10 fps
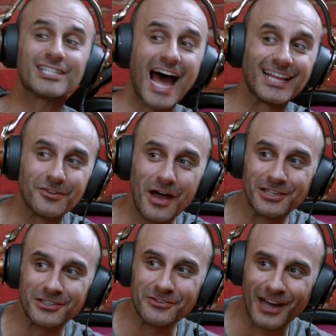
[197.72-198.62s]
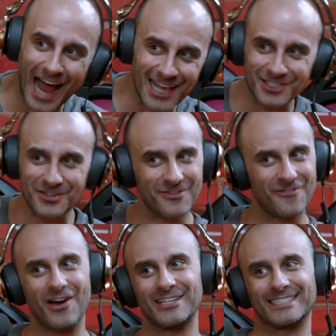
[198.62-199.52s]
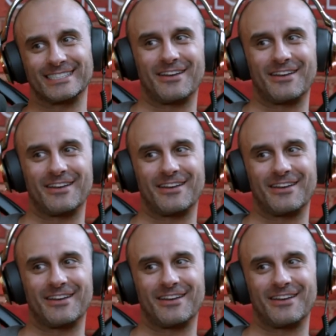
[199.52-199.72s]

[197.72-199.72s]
já, tu és o graças e o que ah. assim,